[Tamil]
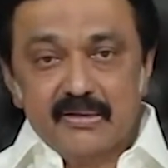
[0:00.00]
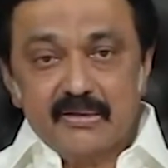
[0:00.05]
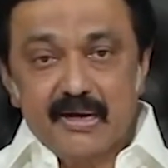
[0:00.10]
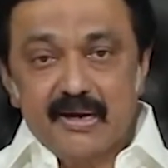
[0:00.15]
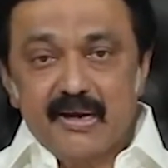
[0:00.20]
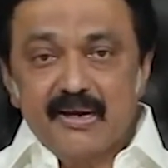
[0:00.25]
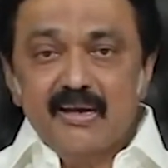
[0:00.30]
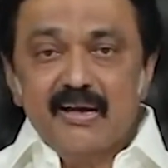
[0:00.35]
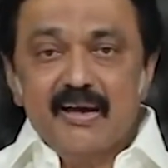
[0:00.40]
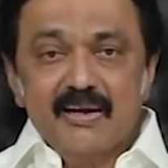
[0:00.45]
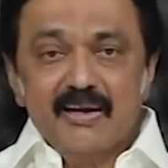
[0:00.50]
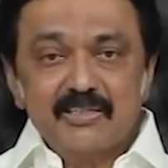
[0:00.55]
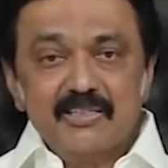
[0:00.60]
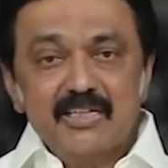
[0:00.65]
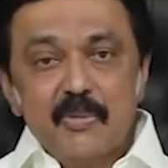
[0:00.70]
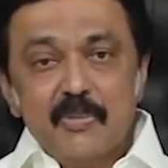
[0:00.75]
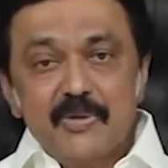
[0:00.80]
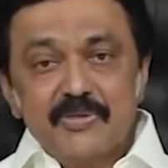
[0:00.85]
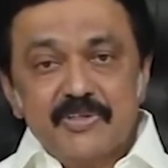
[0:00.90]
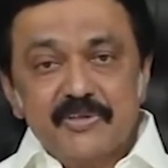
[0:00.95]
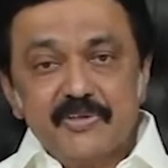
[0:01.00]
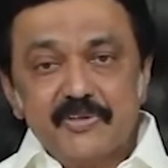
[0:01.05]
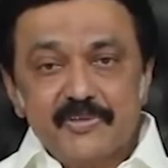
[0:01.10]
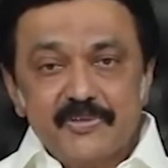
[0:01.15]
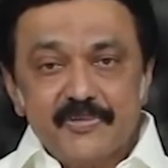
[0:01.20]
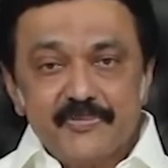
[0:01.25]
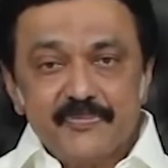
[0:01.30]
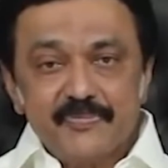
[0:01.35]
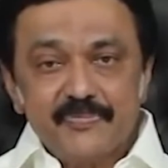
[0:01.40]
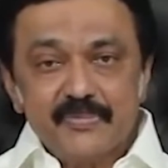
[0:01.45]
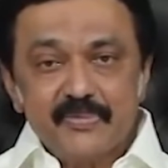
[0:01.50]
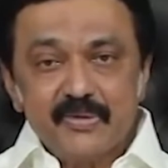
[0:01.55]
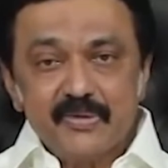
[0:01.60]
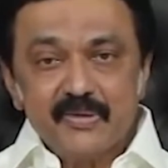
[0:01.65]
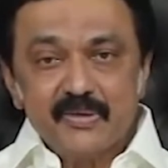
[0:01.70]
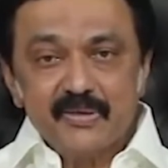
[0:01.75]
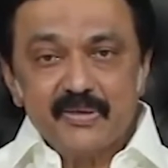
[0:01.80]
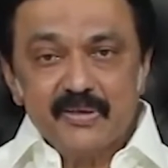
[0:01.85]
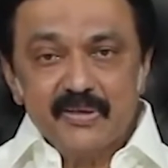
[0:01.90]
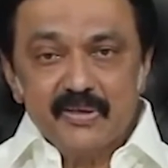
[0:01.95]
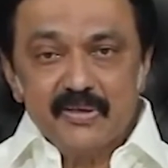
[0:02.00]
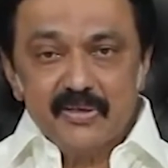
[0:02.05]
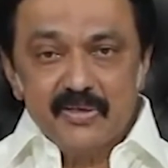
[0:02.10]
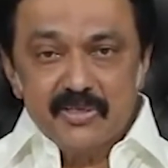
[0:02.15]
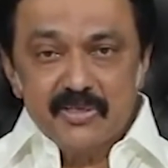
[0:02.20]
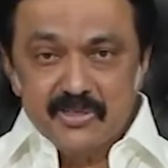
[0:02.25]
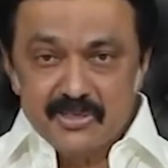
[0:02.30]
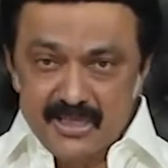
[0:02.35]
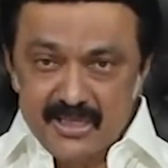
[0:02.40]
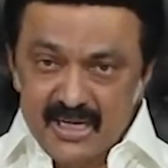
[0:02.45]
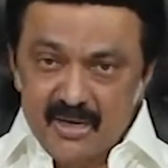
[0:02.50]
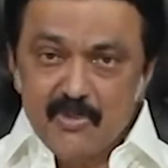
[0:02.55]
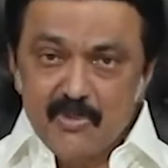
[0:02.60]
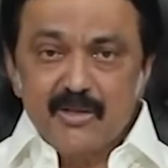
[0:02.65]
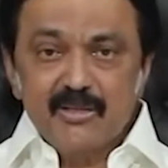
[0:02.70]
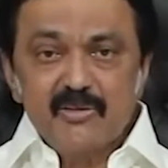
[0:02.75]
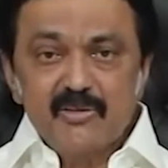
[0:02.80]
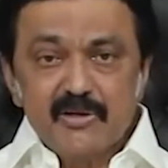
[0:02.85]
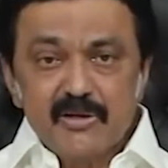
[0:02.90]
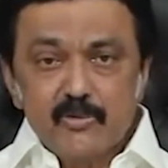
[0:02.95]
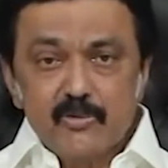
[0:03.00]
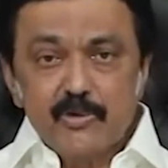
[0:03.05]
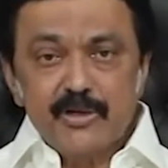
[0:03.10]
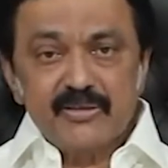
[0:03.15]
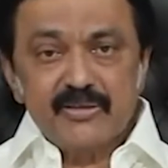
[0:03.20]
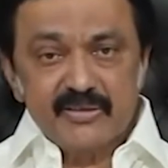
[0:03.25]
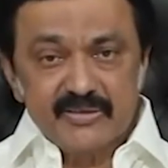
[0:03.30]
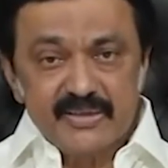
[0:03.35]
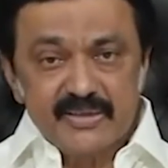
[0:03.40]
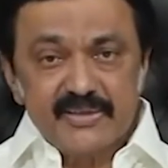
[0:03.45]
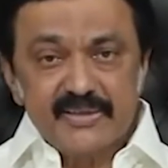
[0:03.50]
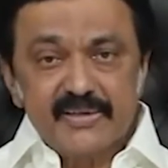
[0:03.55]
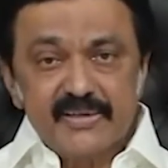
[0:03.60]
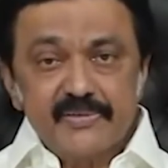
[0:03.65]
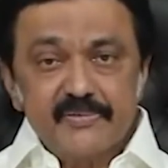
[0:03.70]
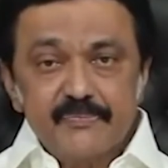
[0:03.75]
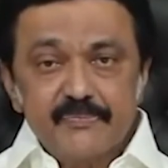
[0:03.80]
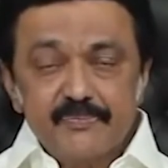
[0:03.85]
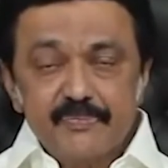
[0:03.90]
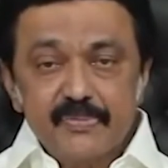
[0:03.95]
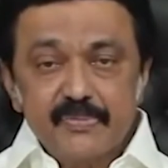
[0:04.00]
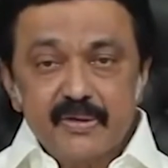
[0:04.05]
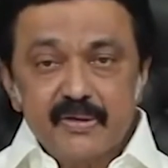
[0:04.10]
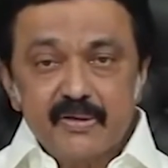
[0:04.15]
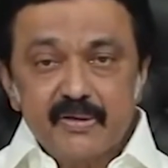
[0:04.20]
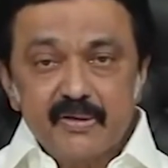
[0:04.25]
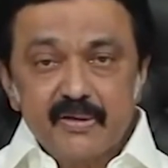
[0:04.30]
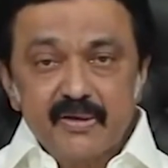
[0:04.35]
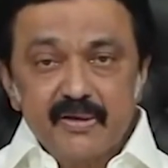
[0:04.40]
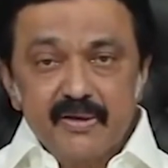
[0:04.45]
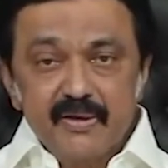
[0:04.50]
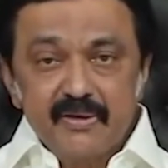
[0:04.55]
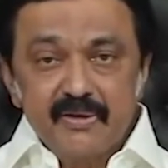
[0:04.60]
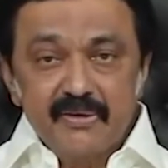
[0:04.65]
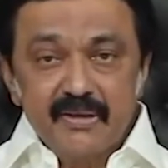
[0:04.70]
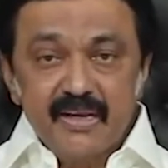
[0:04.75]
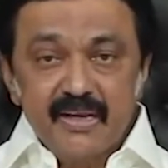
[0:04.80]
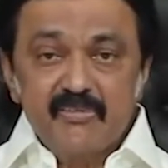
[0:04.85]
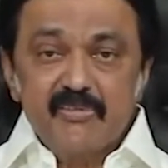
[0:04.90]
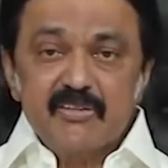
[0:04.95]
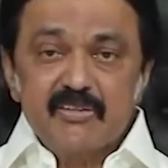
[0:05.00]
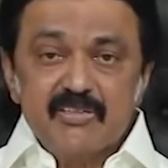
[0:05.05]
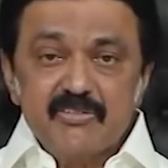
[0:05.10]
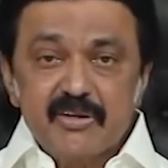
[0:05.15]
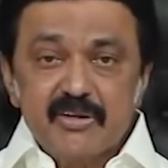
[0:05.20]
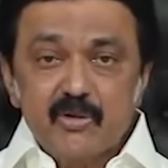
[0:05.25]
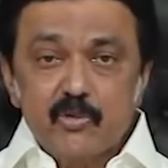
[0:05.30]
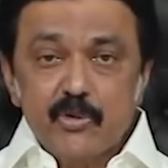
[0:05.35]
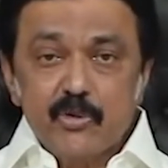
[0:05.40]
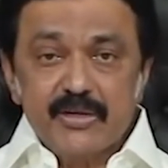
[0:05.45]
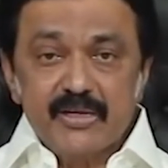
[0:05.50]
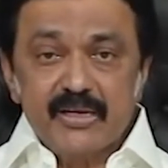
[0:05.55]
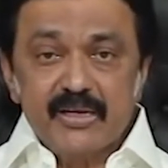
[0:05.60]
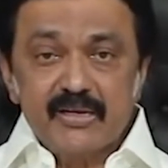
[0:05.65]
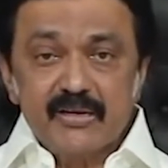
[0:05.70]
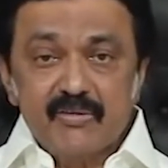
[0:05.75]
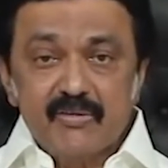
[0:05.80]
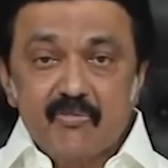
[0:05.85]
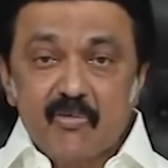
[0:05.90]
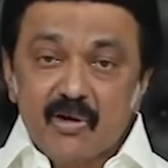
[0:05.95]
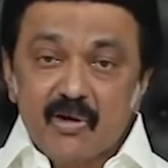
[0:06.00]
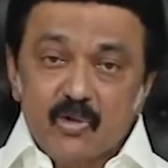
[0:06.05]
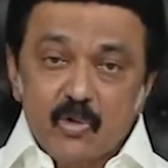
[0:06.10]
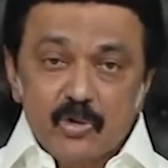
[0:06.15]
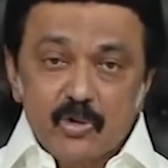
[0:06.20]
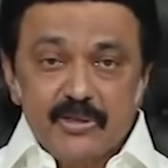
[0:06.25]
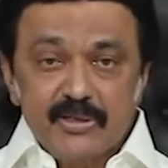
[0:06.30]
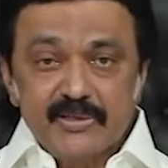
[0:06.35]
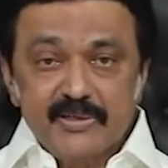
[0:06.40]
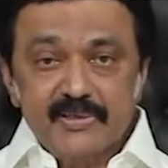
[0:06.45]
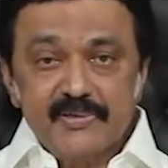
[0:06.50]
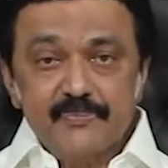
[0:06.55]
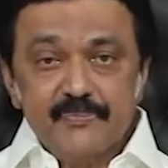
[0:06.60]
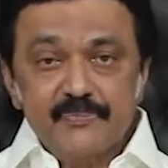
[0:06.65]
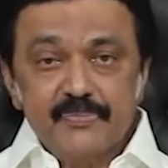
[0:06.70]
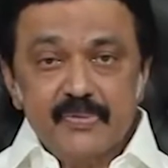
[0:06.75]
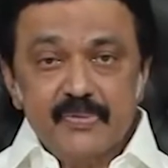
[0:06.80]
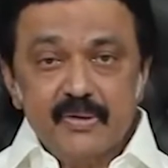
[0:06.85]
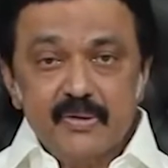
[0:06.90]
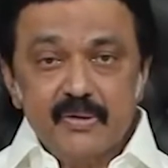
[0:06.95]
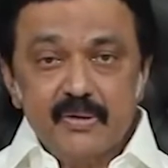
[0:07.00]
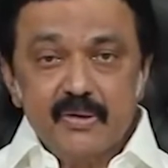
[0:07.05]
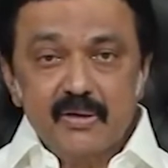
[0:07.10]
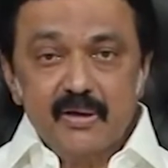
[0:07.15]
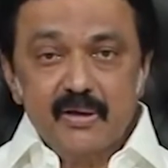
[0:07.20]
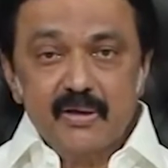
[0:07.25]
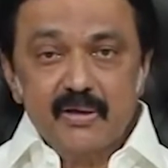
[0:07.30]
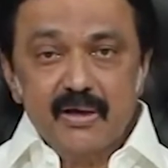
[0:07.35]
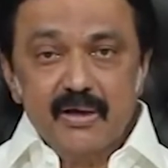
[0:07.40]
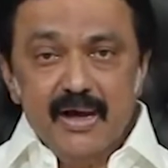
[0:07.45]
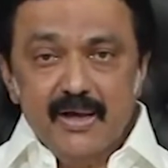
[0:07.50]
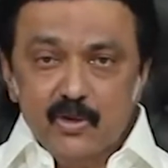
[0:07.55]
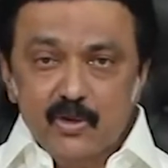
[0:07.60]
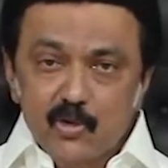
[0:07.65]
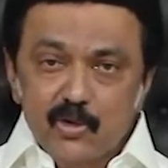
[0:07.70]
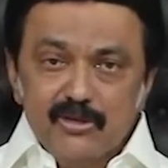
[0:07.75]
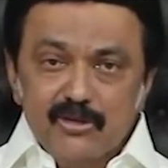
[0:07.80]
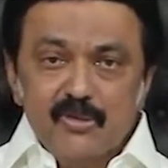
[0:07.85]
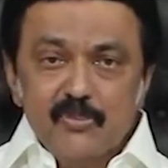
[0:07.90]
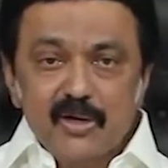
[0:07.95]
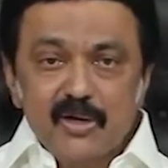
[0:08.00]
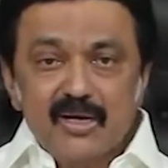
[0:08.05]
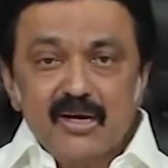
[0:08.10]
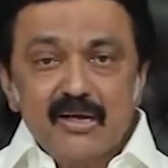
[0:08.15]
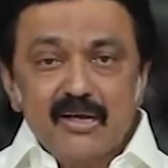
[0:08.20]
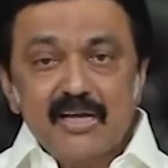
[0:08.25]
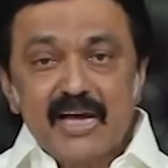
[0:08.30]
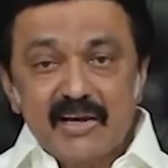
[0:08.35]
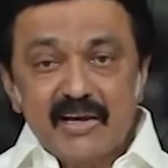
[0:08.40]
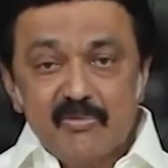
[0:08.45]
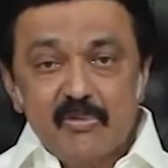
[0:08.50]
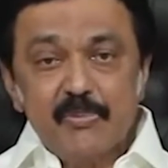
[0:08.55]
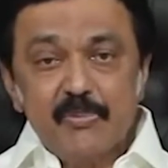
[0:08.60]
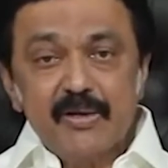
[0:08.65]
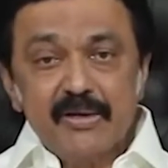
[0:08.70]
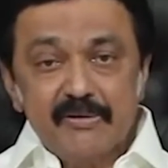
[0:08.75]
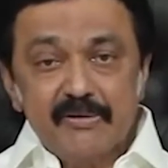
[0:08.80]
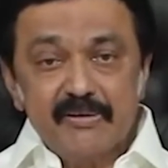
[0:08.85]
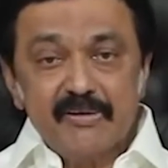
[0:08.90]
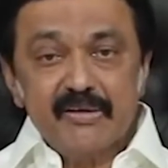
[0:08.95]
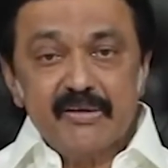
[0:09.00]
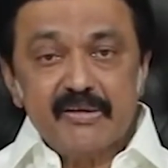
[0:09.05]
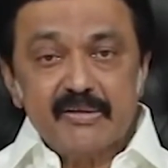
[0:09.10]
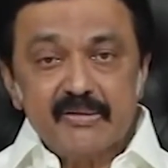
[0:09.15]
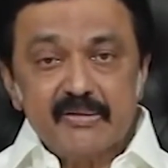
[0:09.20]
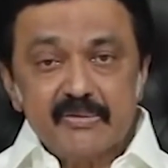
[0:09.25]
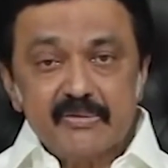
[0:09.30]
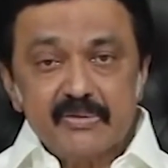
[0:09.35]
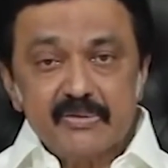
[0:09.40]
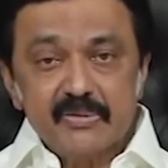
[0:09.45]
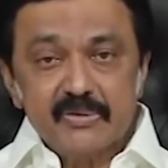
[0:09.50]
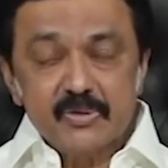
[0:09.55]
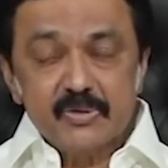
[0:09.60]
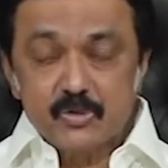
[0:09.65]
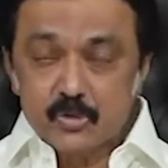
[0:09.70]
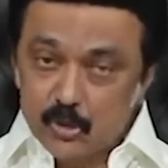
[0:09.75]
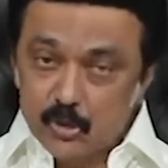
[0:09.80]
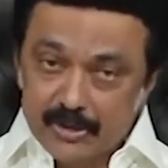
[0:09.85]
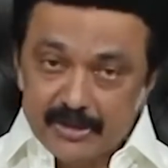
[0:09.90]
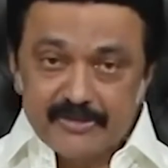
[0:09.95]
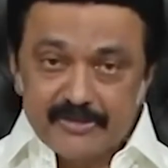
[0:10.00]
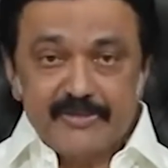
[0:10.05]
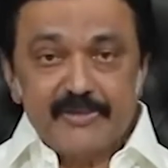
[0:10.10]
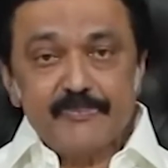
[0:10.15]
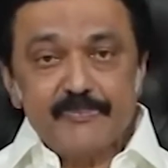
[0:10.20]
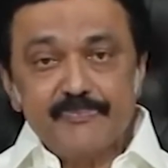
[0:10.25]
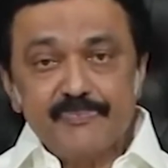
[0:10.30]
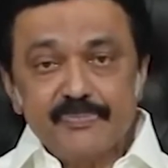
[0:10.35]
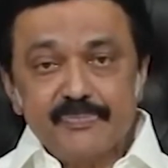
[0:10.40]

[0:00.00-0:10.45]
கழக ஆட்சி அமைஞ்சதும் செயல்படுத்தி வரக்கூடிய திட்டங்கள் நிறைவேற்றி வரக்கூடிய வாக்குறுதிகள் அது குறித்து மக்களுக்கு அறிவிப்பேன் என்று சொல்லியிருந்தேன்